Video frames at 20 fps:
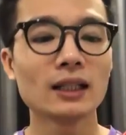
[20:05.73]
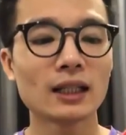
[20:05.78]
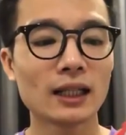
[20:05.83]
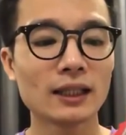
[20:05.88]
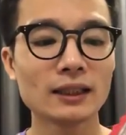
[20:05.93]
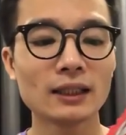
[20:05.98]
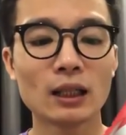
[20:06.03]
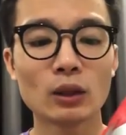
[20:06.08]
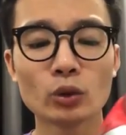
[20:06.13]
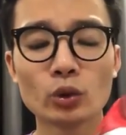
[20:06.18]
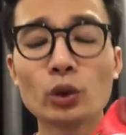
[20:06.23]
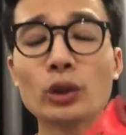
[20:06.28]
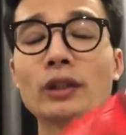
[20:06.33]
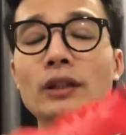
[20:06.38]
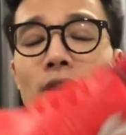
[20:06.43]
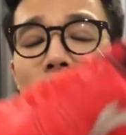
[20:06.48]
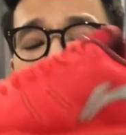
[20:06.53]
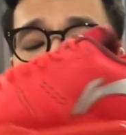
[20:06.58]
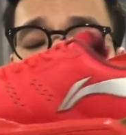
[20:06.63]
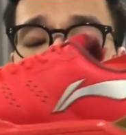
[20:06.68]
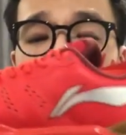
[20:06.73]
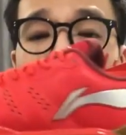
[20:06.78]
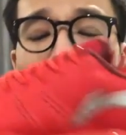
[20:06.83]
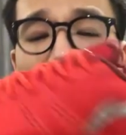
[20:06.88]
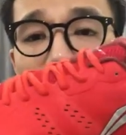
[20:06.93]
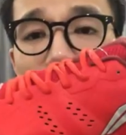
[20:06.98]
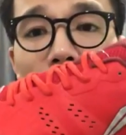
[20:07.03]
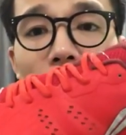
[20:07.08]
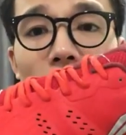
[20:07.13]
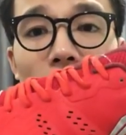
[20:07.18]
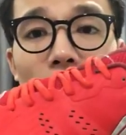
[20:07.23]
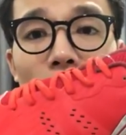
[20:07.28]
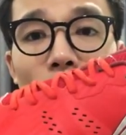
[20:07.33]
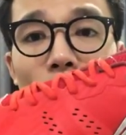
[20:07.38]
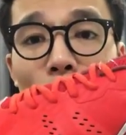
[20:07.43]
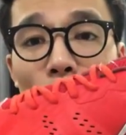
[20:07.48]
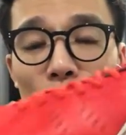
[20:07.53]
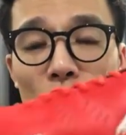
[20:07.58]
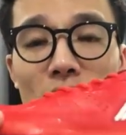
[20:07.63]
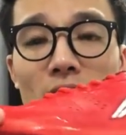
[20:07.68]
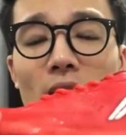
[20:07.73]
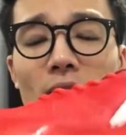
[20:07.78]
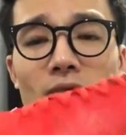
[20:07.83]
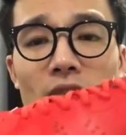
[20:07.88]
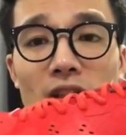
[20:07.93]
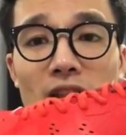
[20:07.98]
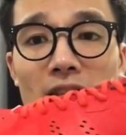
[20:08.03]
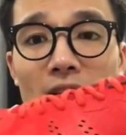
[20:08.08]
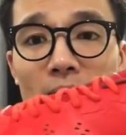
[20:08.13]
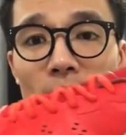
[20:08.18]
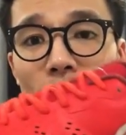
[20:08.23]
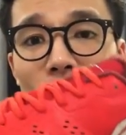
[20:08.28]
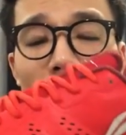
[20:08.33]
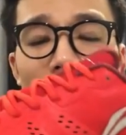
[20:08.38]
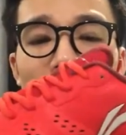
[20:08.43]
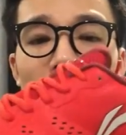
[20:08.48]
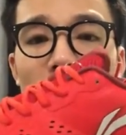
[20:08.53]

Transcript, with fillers: khách nào chuyển tiền trước 100%